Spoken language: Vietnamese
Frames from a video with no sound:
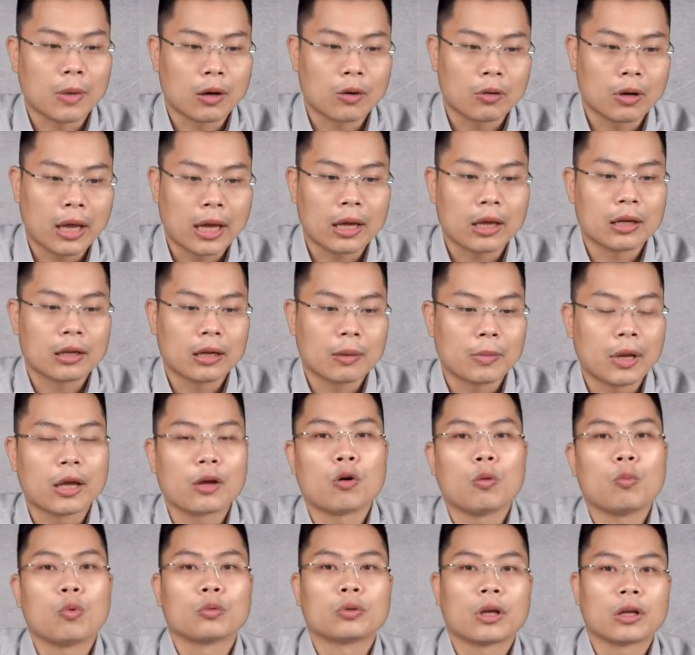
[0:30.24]
mà có lẽ năm nay
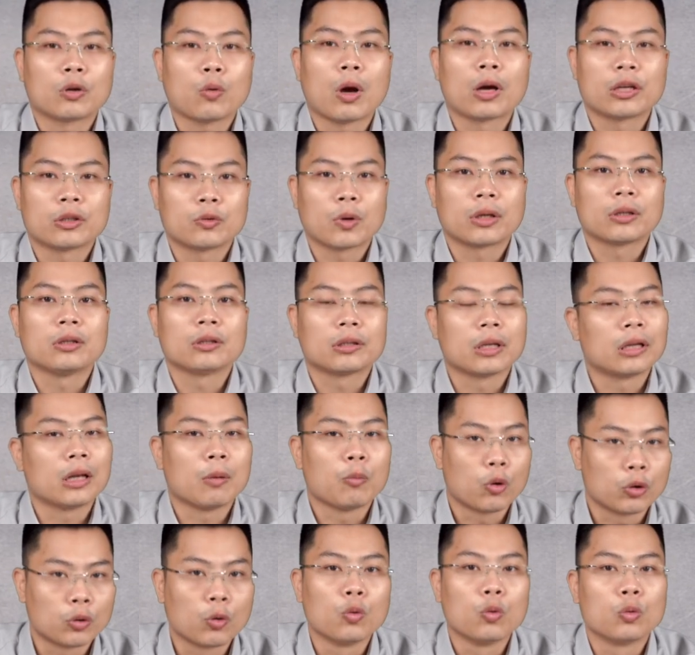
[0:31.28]
có một kết quả kinh doanh được tính là
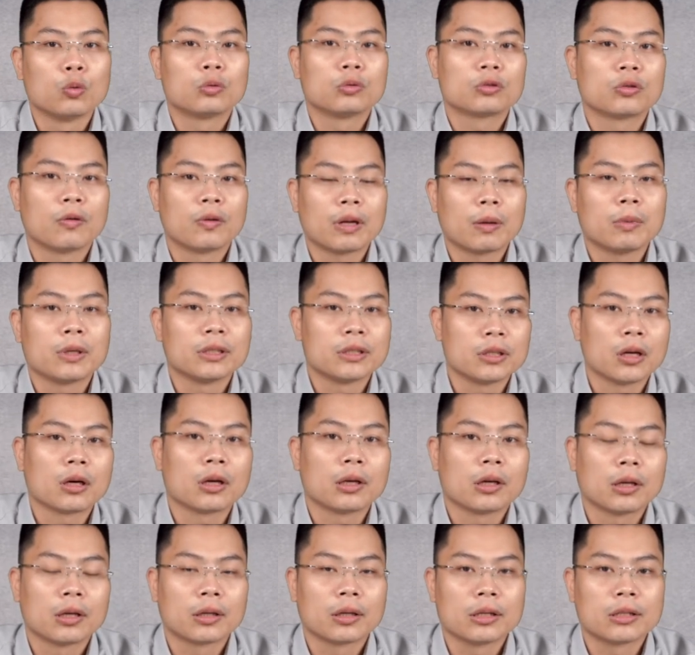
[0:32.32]
bội thu so với năm lần trước.
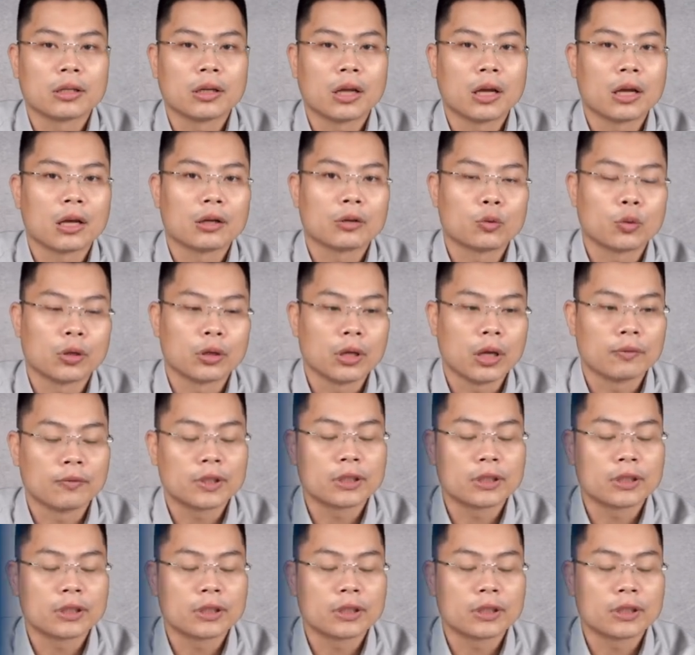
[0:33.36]
Đấy chính là thủy điện